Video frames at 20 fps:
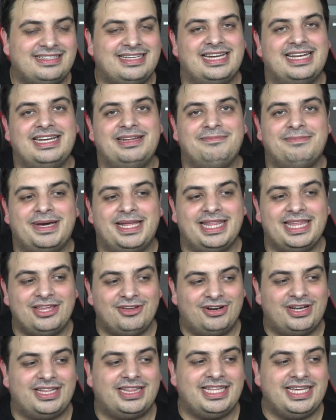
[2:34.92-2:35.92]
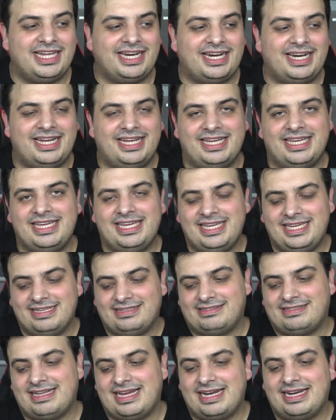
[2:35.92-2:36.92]
que han invadido la Tierra y
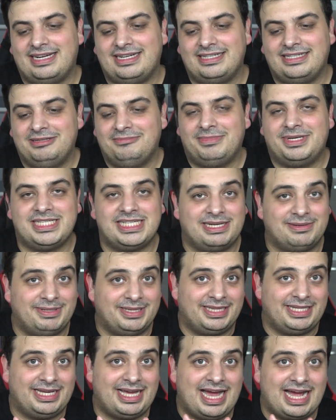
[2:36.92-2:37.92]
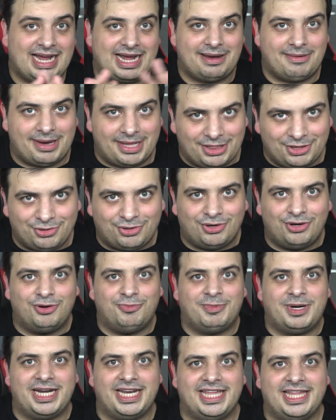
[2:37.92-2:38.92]
están básicamente acabando con la
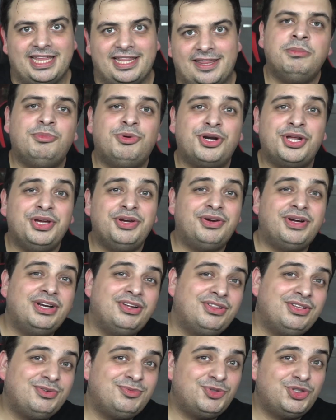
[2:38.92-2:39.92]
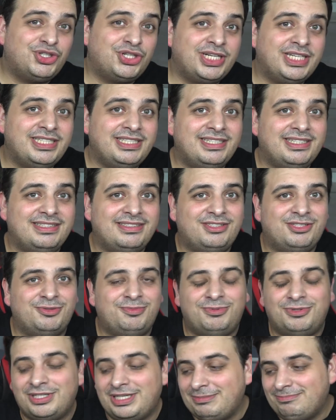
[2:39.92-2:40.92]
humanidad. Porque yo que no tengo mucho que decir de esto
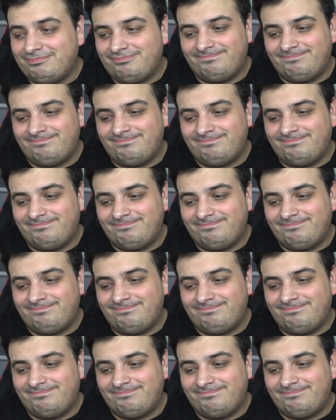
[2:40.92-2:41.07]
porque